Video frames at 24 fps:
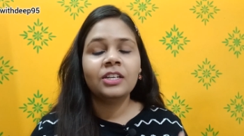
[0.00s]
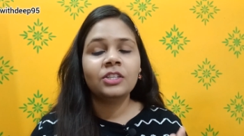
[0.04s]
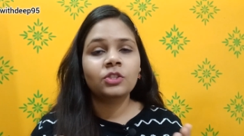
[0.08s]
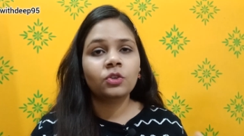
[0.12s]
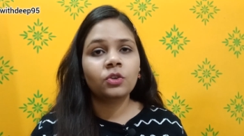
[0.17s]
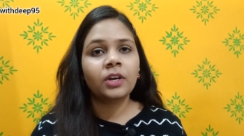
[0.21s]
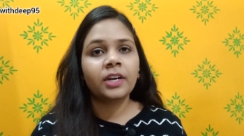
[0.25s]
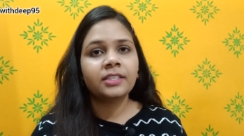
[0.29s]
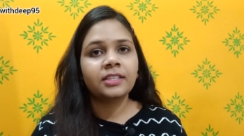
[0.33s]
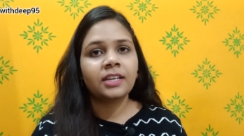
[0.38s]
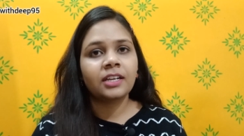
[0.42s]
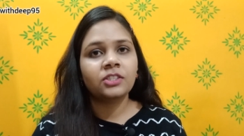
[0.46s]
सो
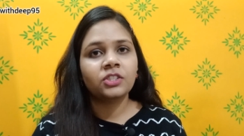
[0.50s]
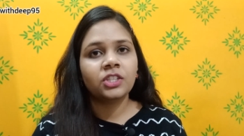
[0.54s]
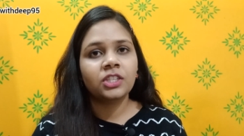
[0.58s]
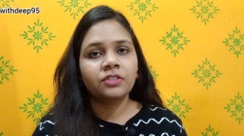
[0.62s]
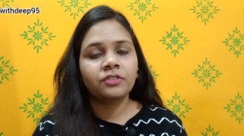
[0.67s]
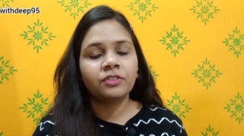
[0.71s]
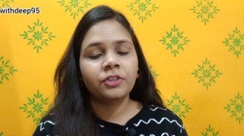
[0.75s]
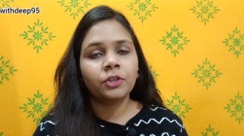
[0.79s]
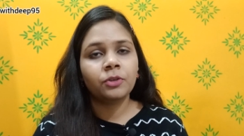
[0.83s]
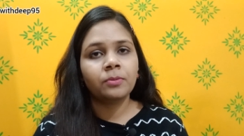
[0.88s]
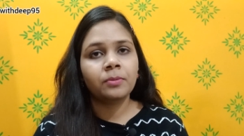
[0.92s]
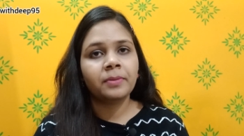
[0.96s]
गाइज आज के
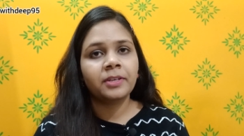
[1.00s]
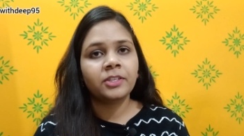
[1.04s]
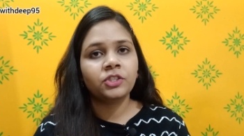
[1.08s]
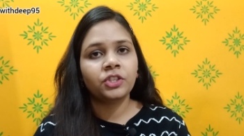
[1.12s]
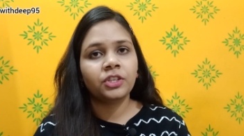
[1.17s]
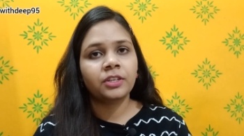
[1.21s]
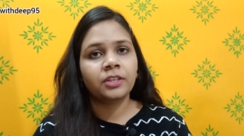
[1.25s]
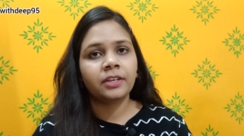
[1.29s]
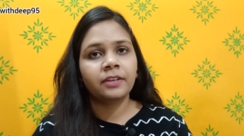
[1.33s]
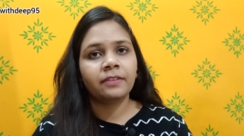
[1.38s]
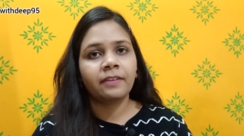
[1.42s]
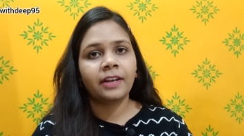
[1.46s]
इस वीडियो में मैं
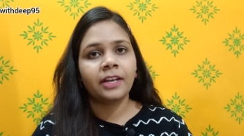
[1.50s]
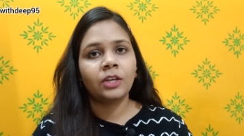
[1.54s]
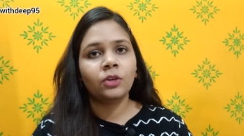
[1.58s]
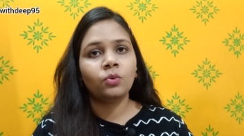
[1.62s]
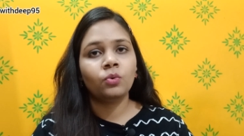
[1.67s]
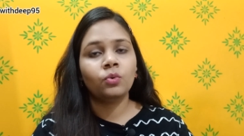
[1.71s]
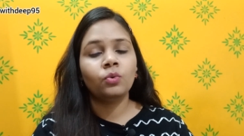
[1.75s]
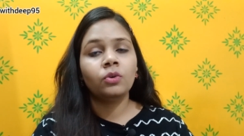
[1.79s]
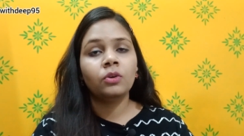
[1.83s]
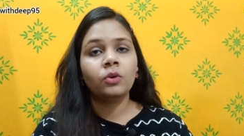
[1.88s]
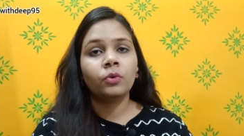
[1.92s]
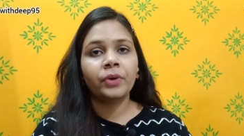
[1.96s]
शेयर करने वाली
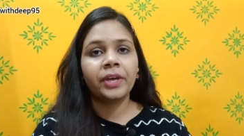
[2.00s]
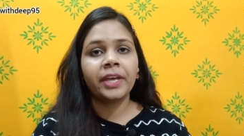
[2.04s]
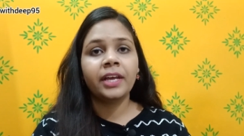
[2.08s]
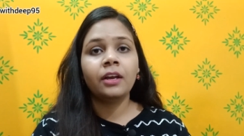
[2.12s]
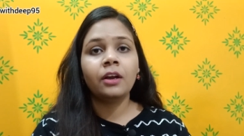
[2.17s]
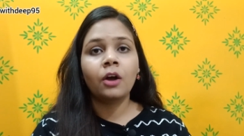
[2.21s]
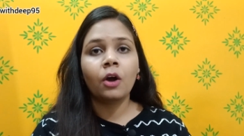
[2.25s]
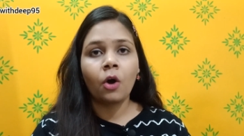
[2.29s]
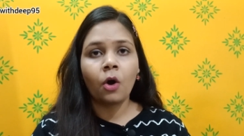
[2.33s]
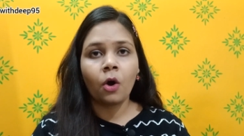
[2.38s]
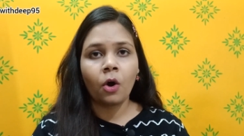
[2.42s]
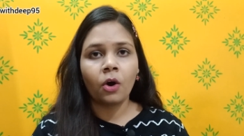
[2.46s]
हूँ क्विक
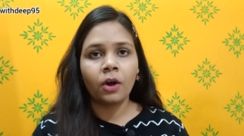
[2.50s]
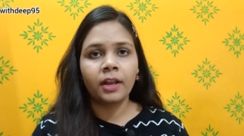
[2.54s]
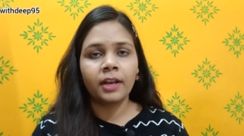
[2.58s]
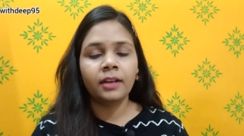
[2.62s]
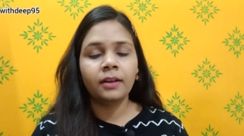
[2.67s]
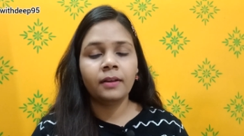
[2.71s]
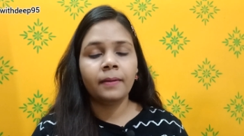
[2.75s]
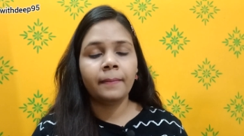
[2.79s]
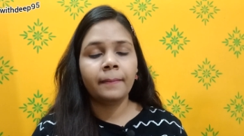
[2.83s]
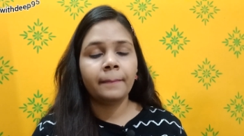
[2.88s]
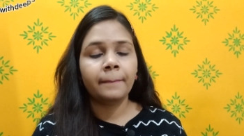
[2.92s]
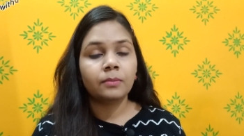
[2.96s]
हॉल
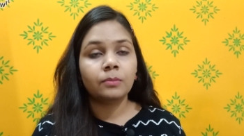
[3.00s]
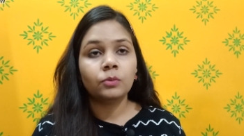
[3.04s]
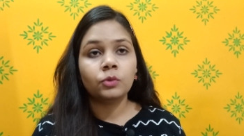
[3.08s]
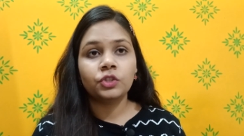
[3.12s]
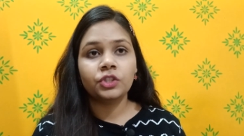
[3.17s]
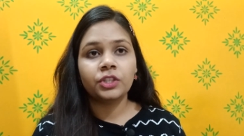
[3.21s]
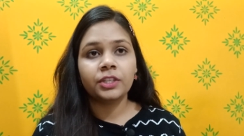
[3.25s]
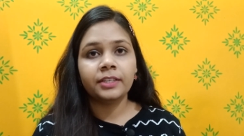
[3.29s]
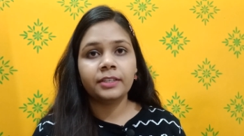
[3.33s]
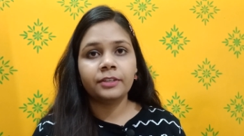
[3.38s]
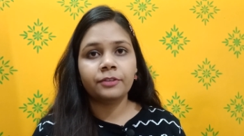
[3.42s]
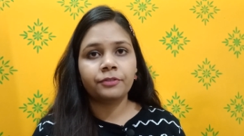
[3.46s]

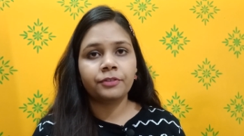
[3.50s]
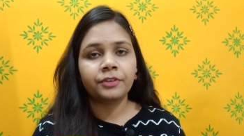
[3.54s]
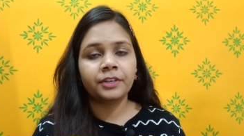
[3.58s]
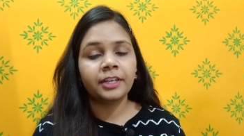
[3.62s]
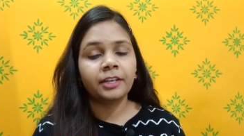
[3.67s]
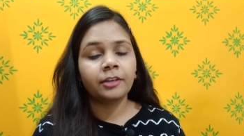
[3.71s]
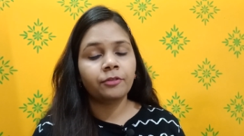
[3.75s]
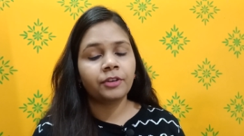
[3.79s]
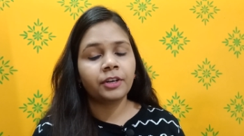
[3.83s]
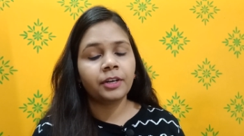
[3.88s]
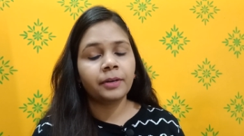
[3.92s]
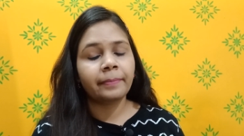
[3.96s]
मुझे डिफरेंट
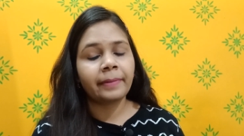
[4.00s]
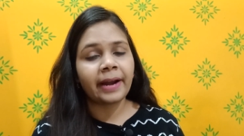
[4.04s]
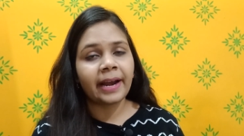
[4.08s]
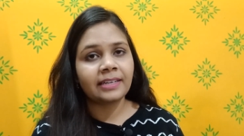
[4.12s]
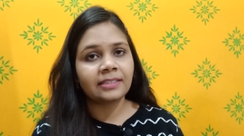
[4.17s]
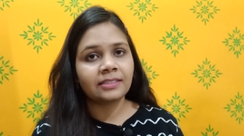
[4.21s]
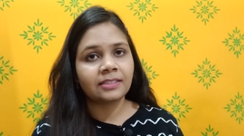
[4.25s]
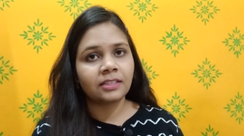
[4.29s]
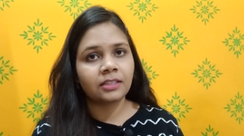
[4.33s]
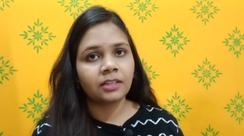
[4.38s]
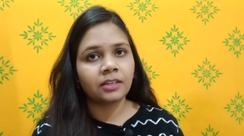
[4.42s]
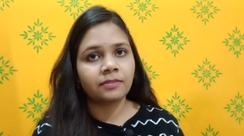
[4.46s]
डिफरेंट
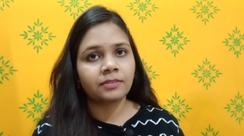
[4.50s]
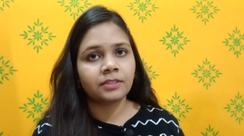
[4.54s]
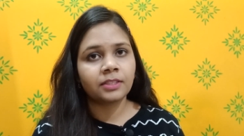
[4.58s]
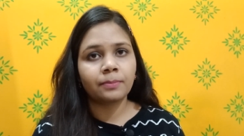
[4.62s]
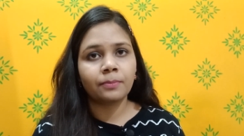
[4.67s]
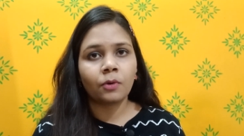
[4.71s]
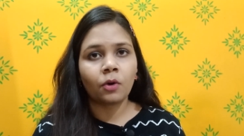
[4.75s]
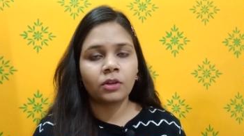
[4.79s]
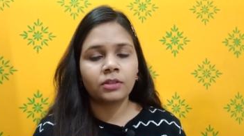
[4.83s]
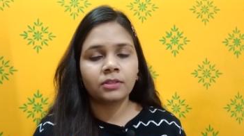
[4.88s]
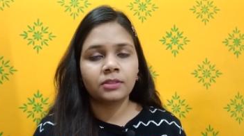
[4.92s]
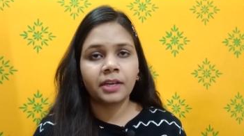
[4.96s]
ब्रांड्स की तरफ से
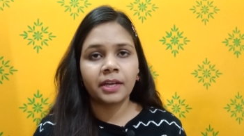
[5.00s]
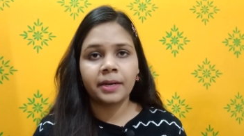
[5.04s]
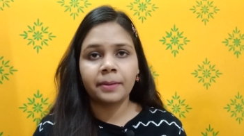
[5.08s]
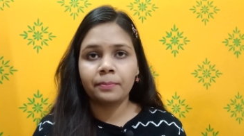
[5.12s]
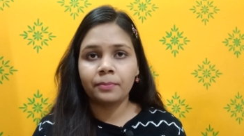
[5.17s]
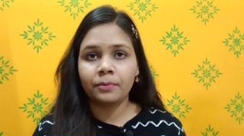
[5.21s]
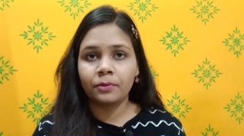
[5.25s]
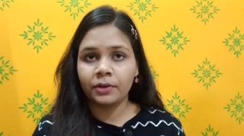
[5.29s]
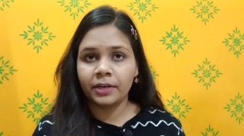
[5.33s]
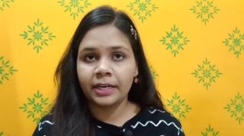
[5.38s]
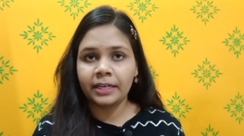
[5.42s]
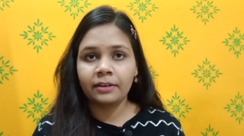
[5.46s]
बहुत सारे
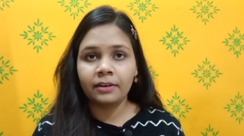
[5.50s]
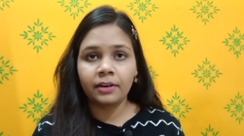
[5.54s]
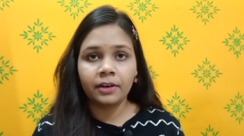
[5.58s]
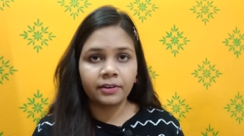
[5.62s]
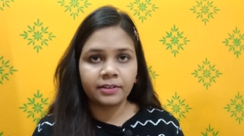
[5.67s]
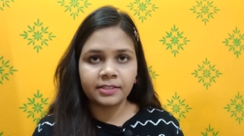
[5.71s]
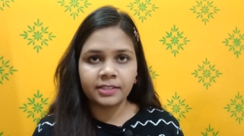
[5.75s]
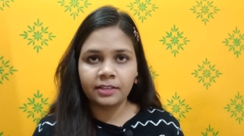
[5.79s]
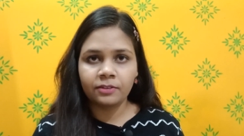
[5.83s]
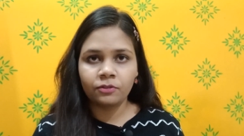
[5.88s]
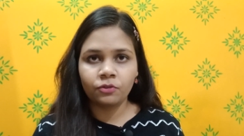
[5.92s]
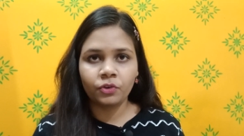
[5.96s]
प्रोडक्ट
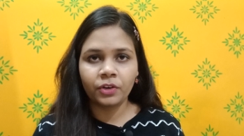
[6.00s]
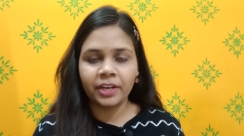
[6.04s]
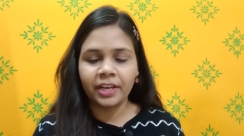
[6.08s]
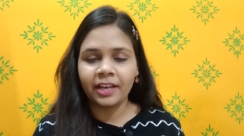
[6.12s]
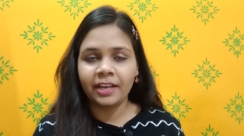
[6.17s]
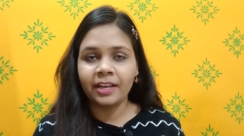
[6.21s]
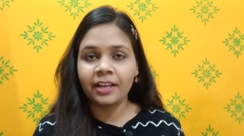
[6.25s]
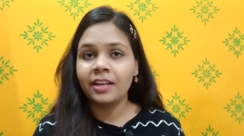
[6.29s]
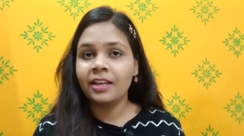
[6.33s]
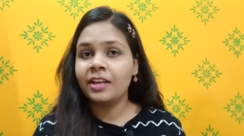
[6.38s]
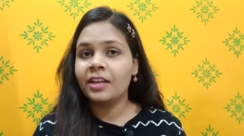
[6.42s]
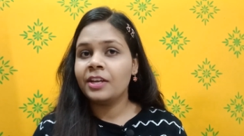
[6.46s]
रिसीव हुए
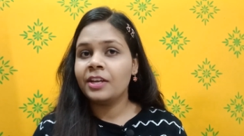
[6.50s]
हैं